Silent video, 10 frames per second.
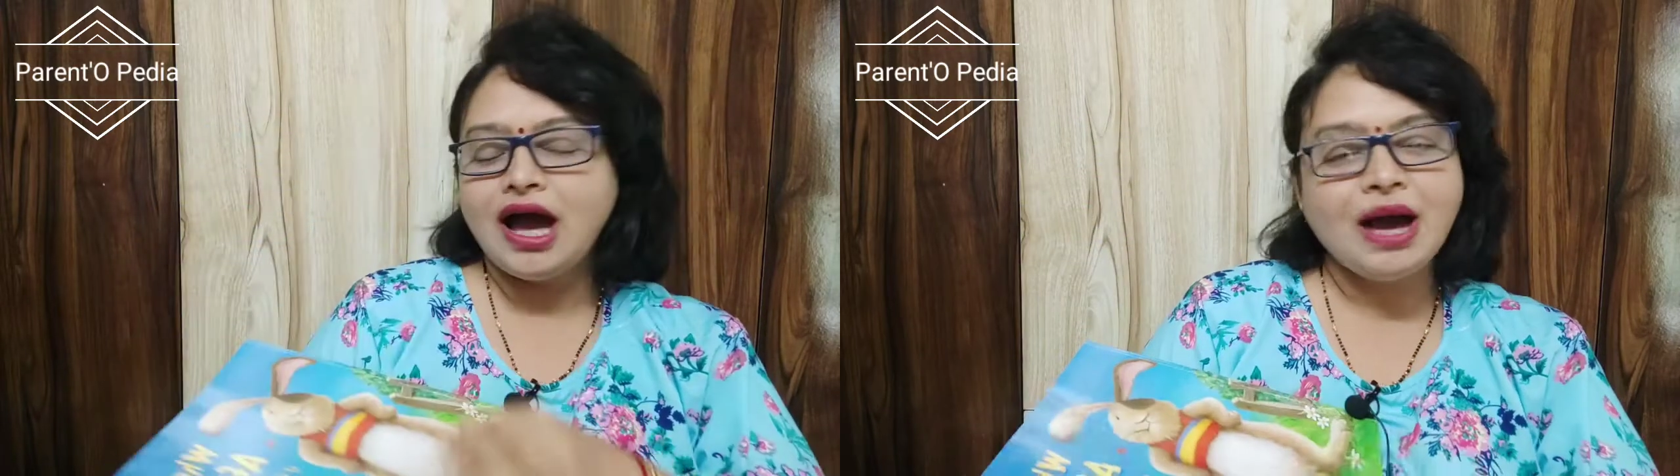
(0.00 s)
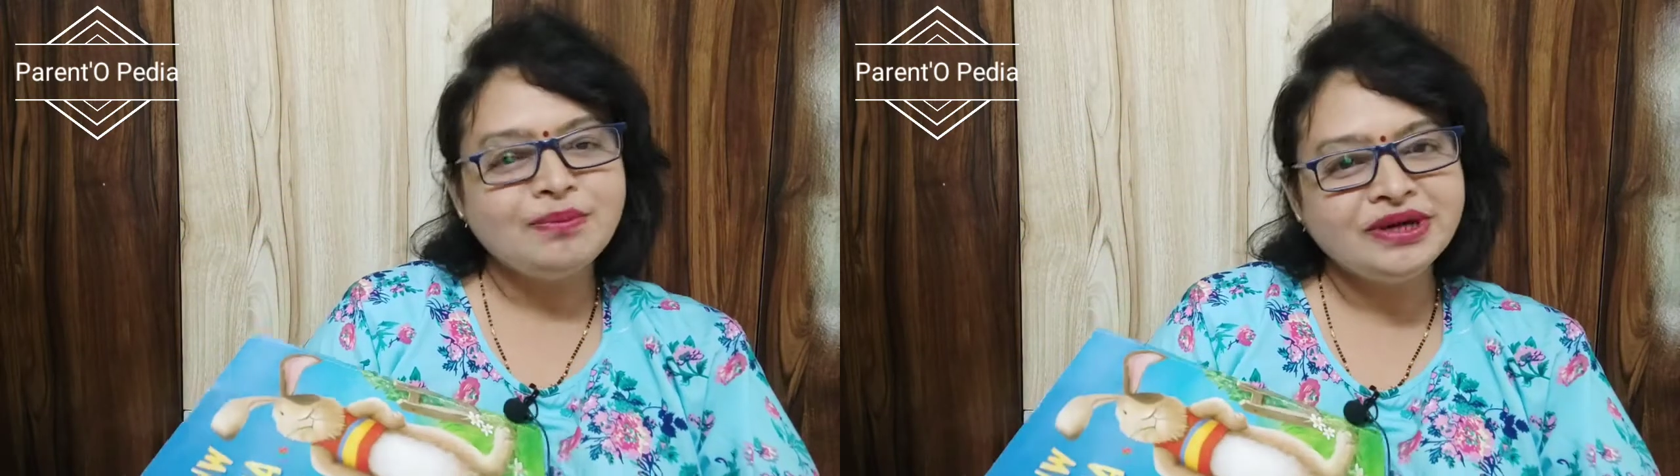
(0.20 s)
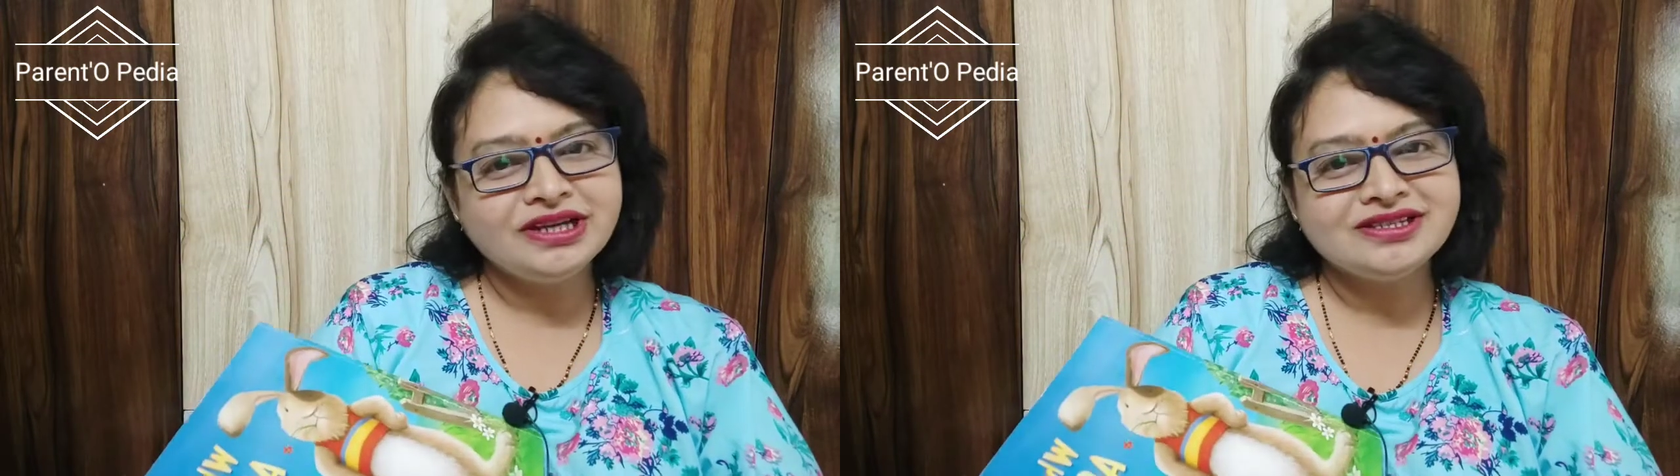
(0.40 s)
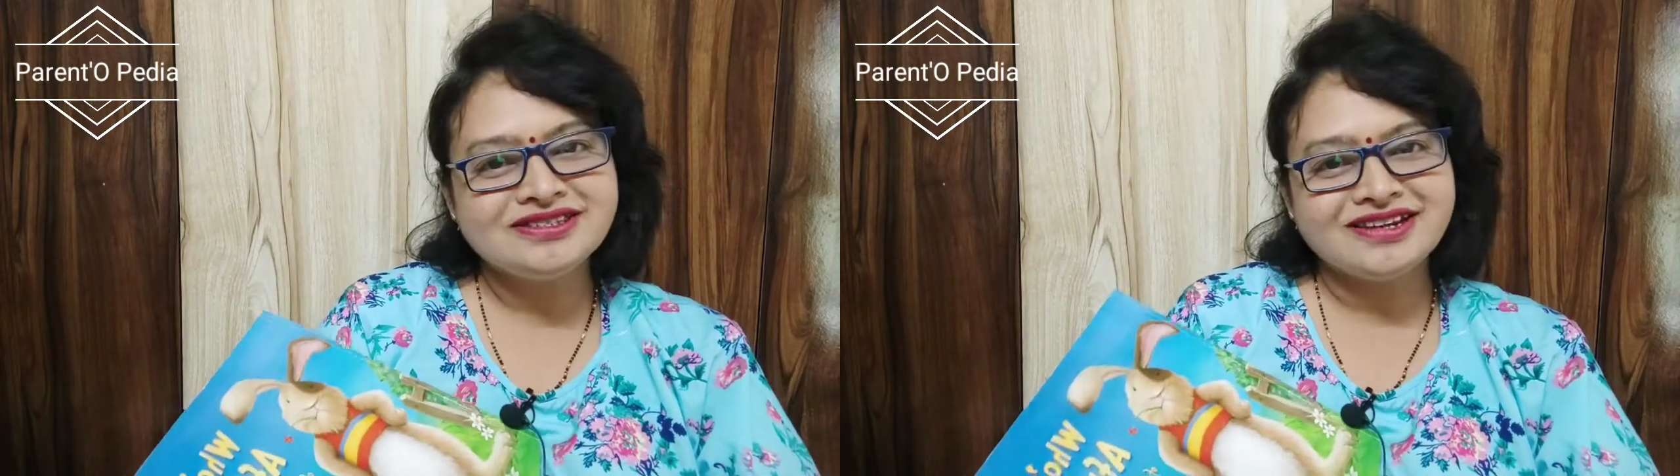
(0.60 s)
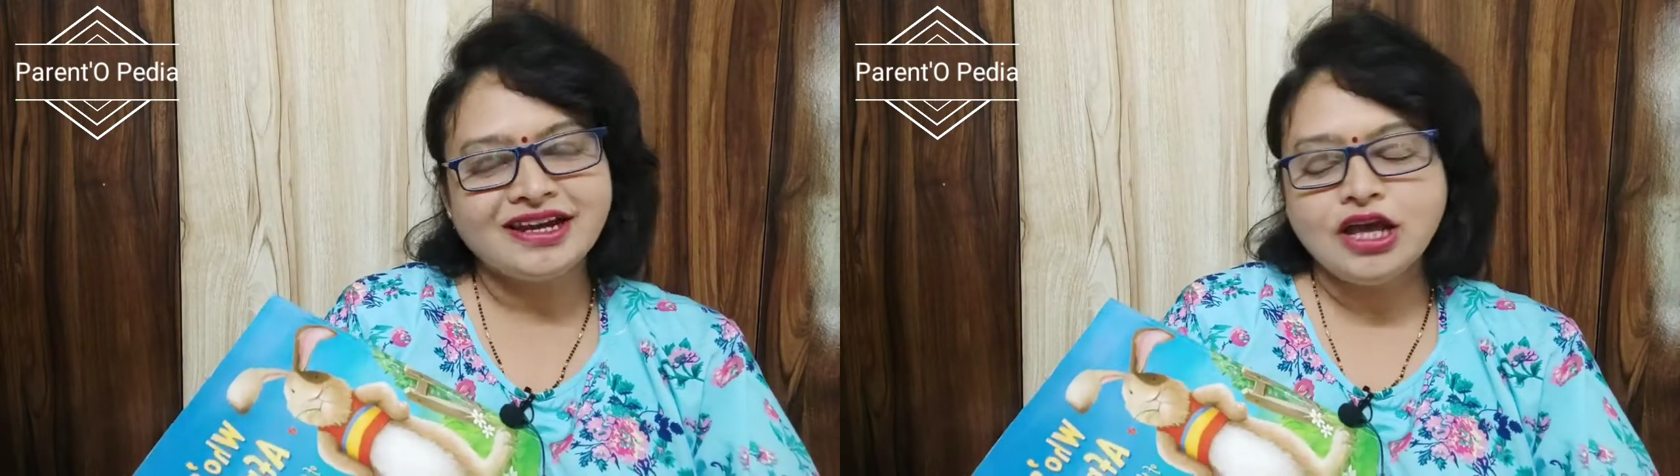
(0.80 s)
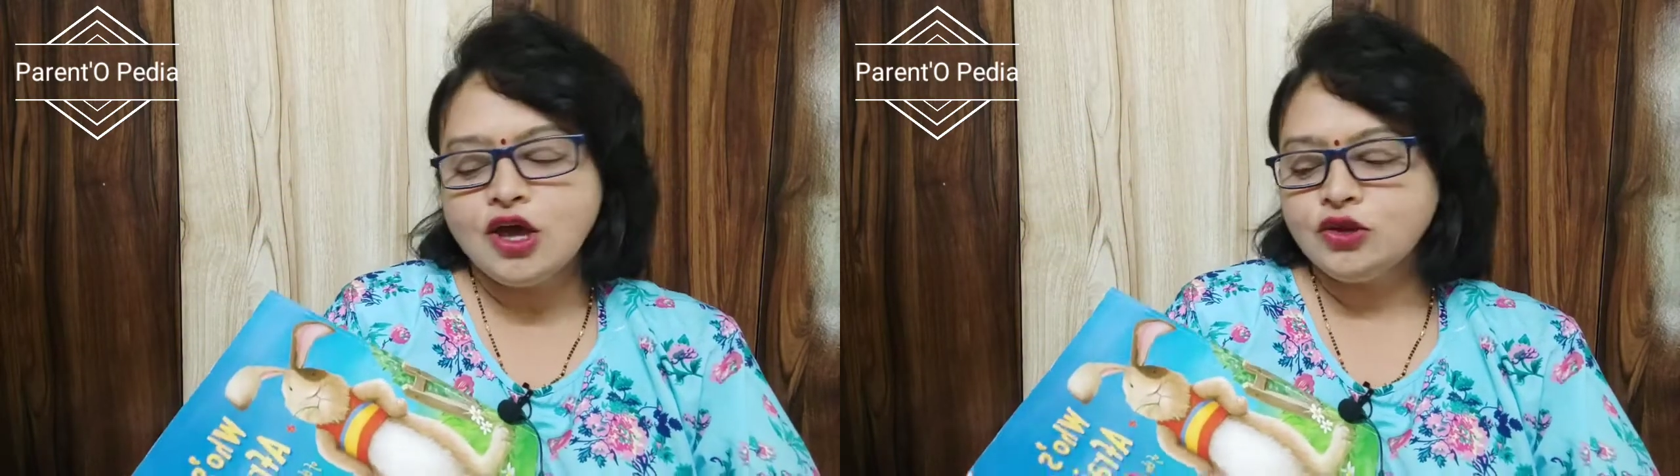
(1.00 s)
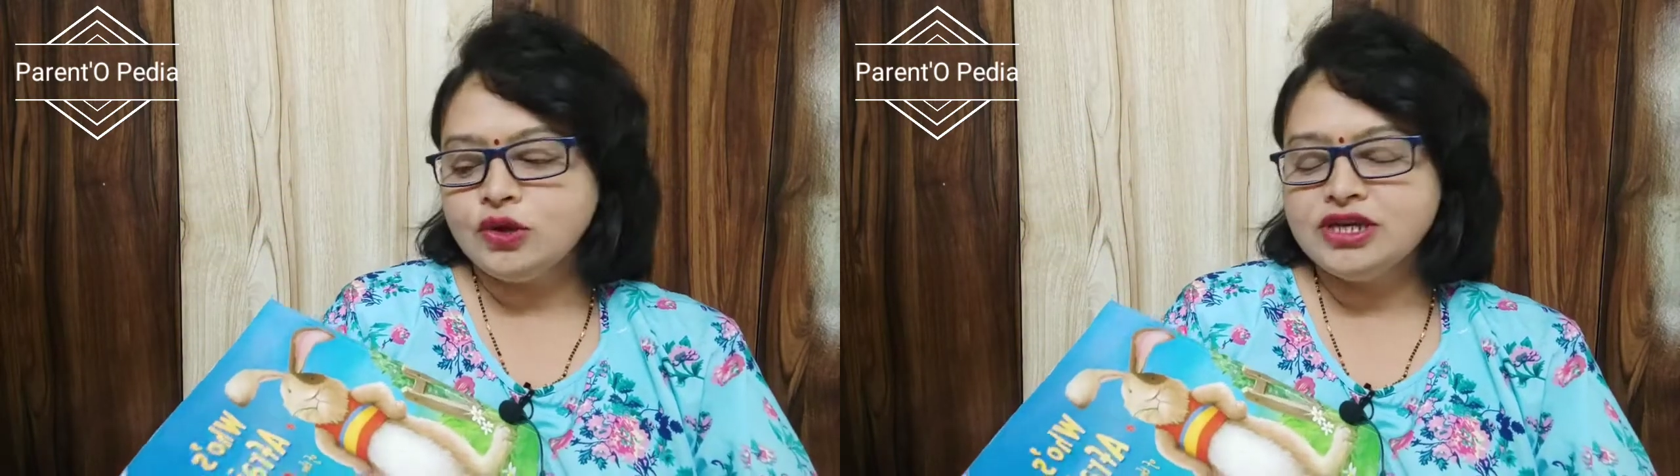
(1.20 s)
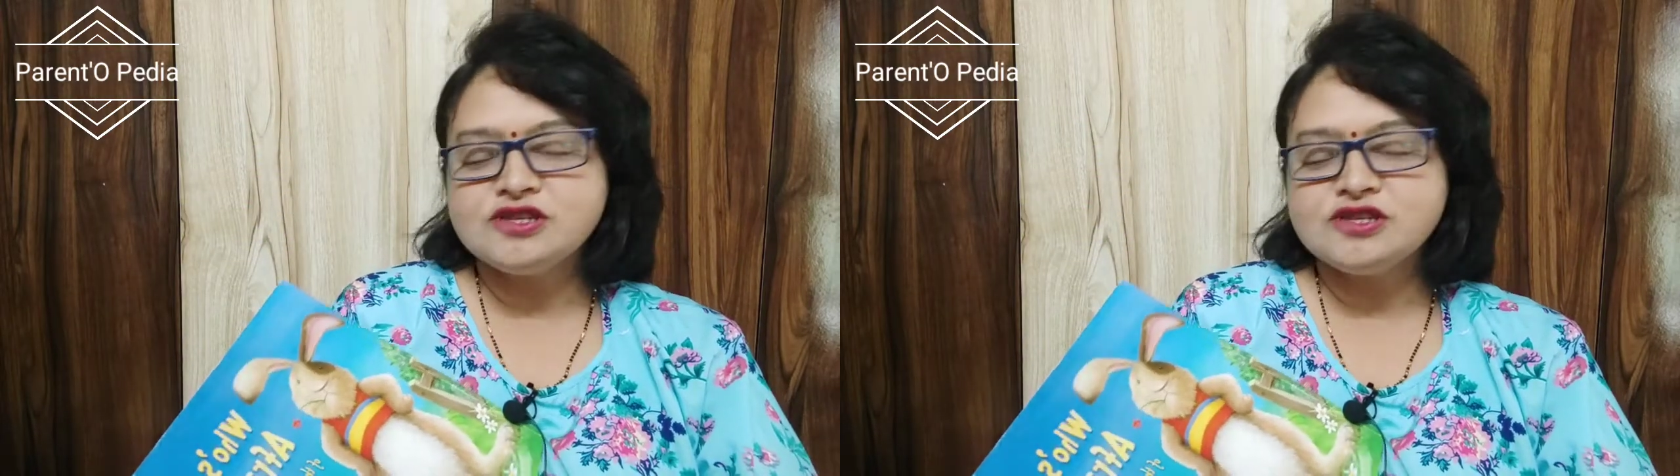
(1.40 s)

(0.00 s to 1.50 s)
हैबिट्स राइट तो